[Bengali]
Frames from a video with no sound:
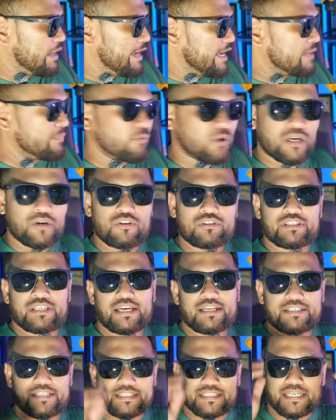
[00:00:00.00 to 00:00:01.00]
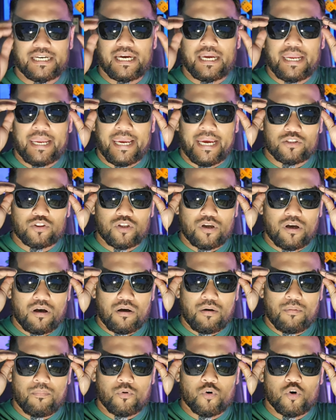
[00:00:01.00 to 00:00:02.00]
এরপরে হচ্ছে যেটা
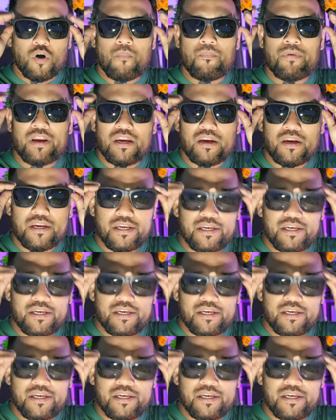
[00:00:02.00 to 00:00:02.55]
একদম খুবই